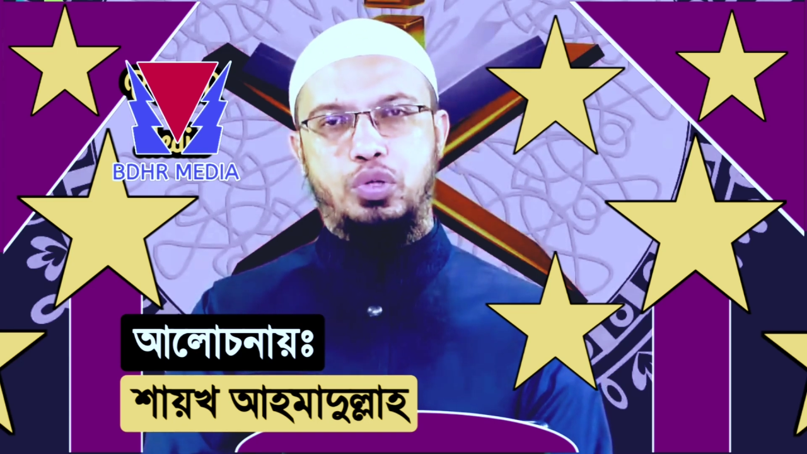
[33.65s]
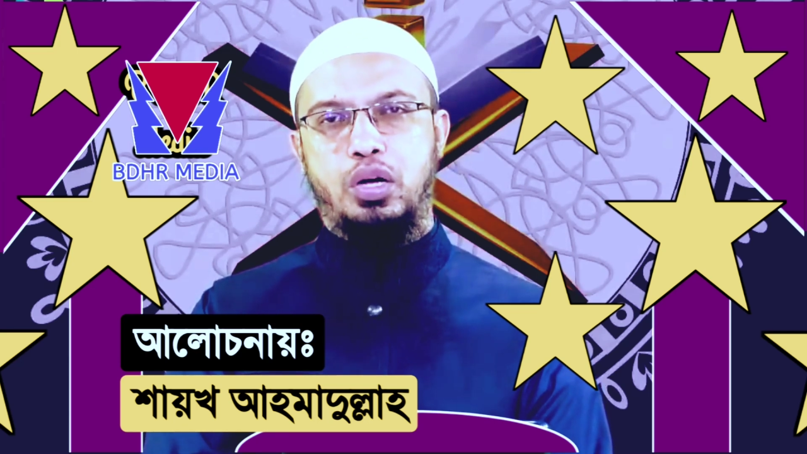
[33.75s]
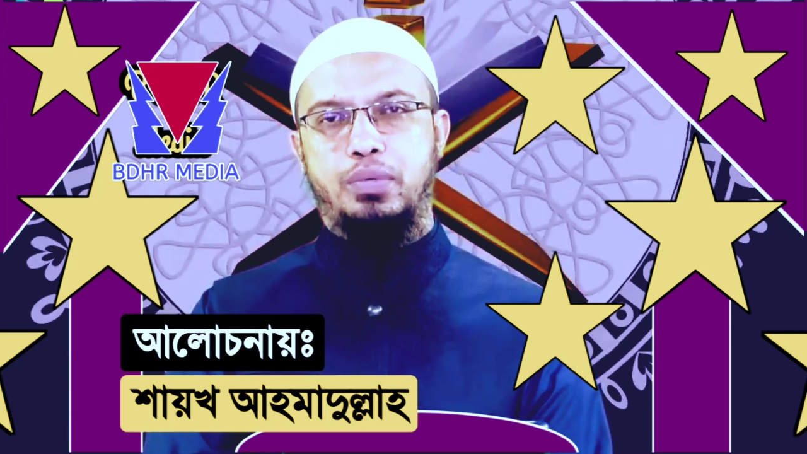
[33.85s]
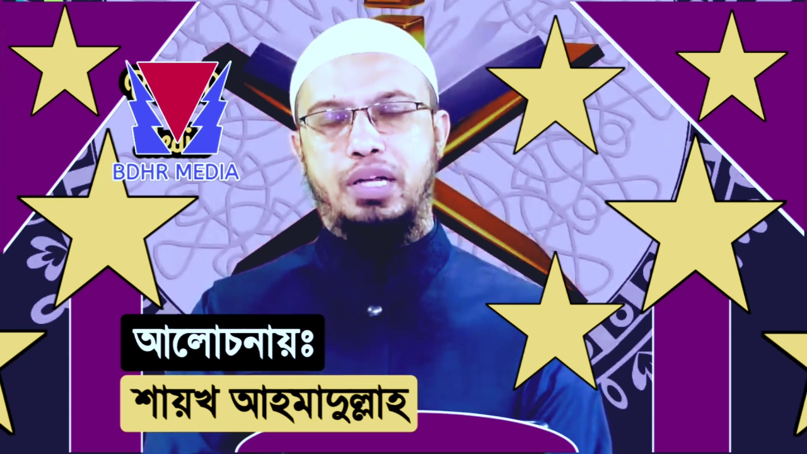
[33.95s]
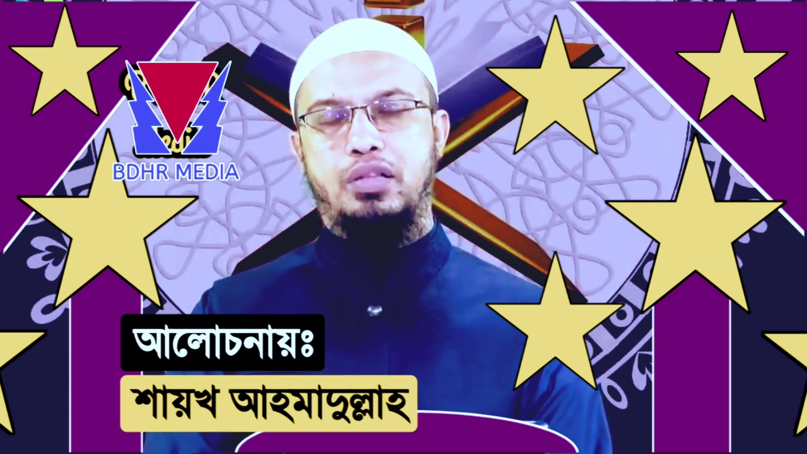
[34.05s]

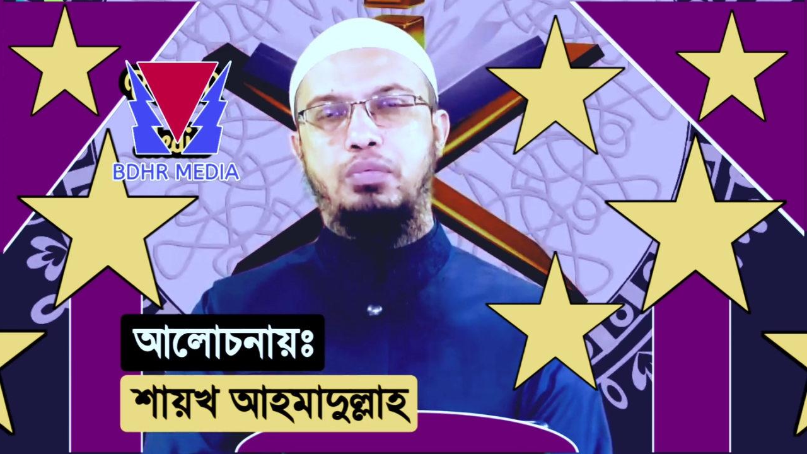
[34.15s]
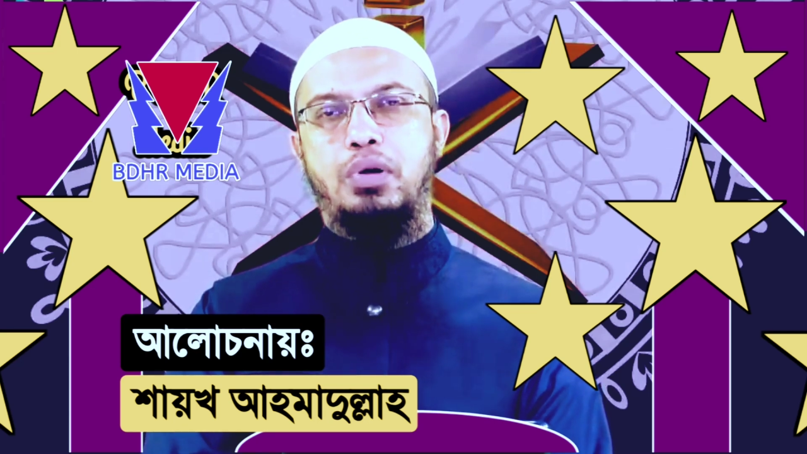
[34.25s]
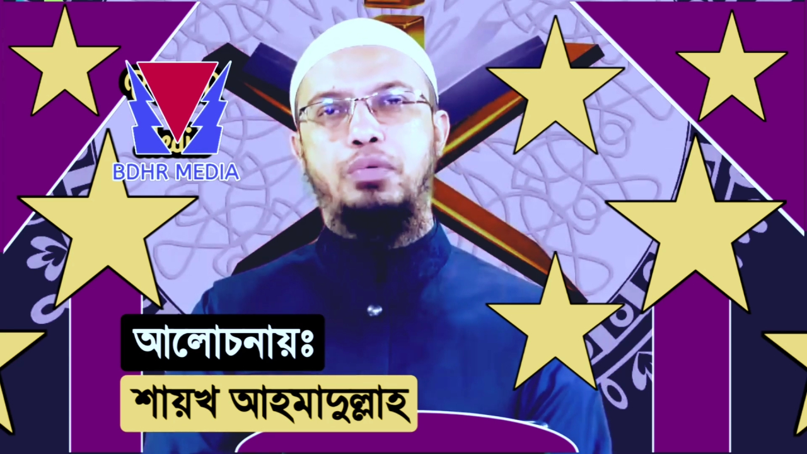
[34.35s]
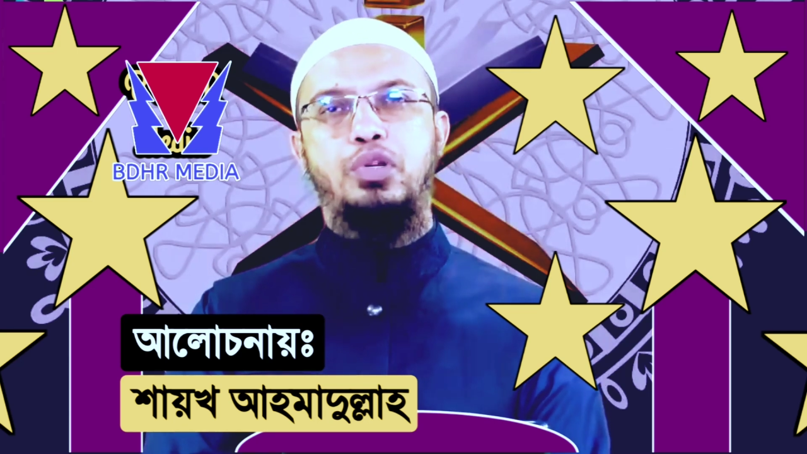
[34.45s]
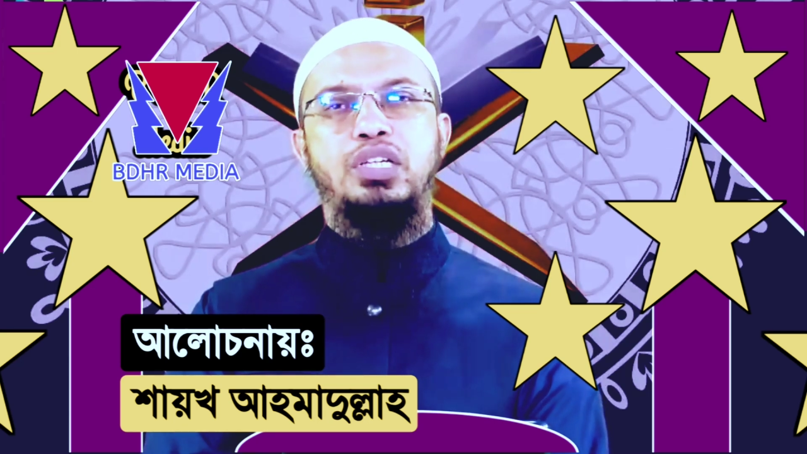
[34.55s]
করতে হবে আল্লাহ
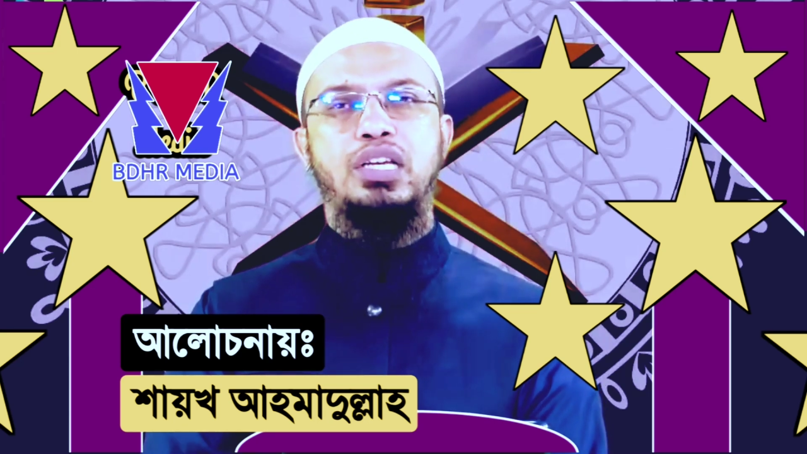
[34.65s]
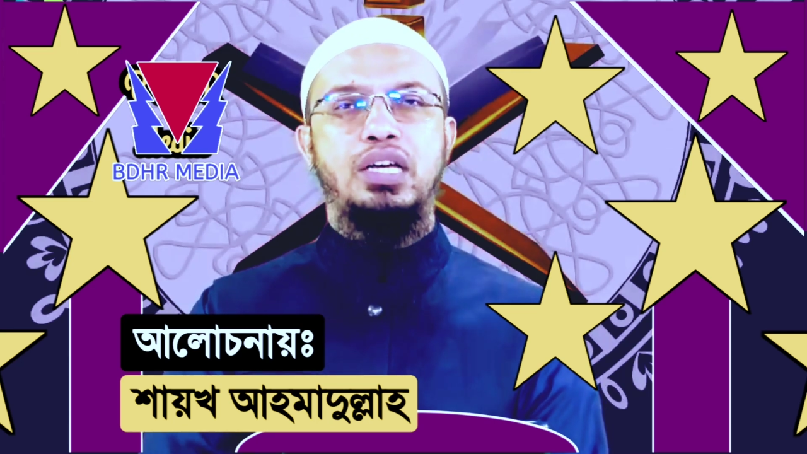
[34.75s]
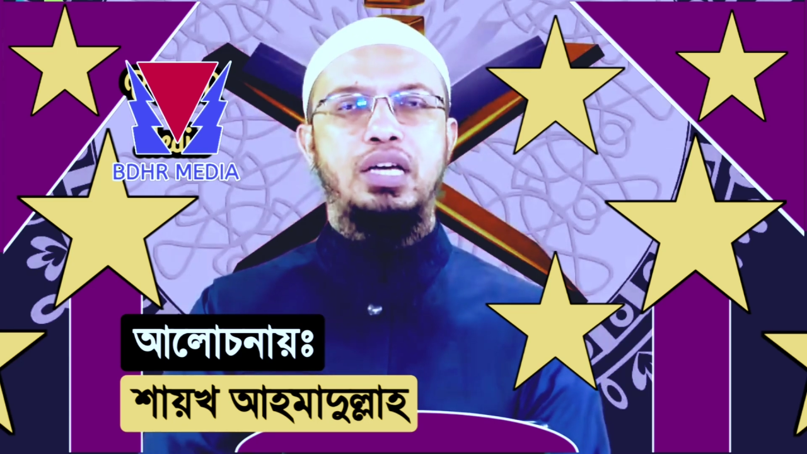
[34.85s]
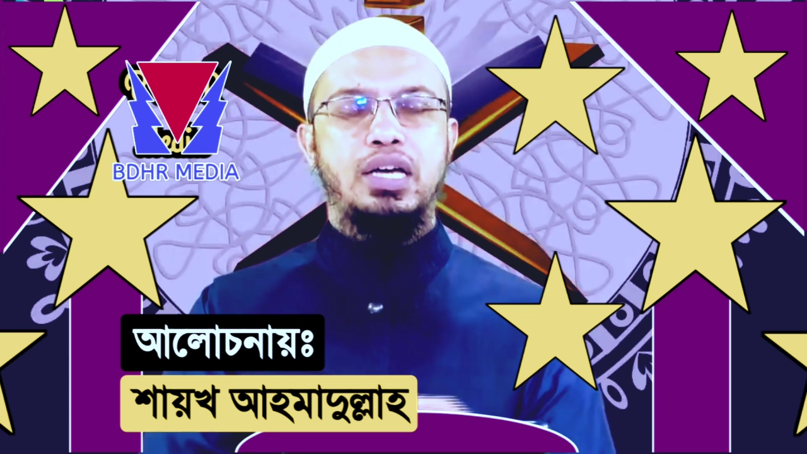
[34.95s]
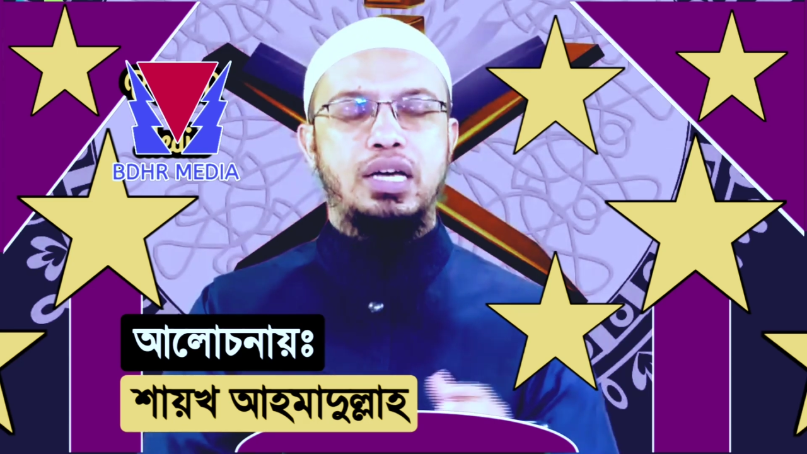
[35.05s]
বলেছেন